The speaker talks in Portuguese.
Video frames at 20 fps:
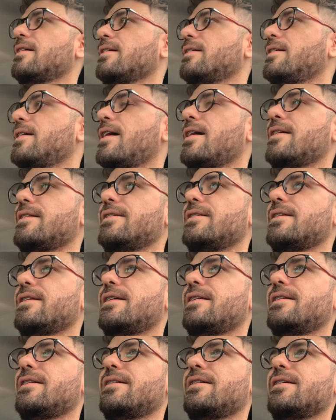E aí
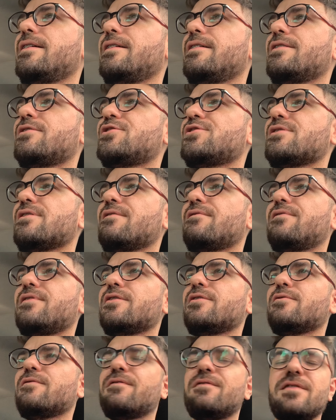ele tinha,
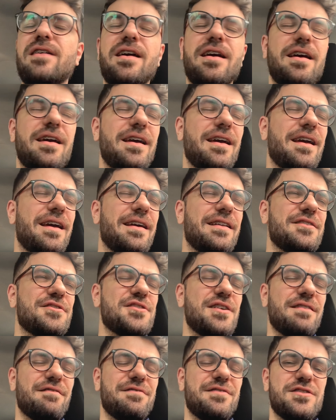é, é, ele
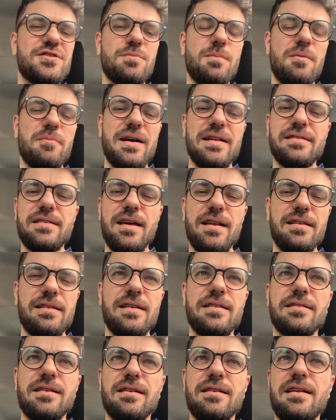tinha visto uma matéria na
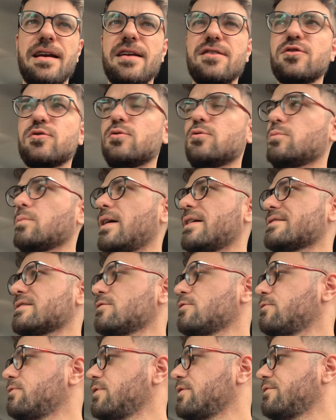internet e tudo mais, aí
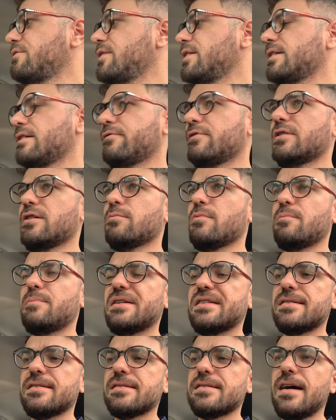eu fui ver, né, fui dar uma
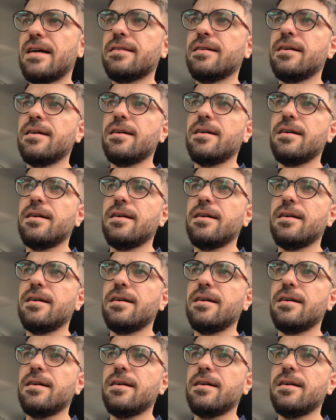pesquisada.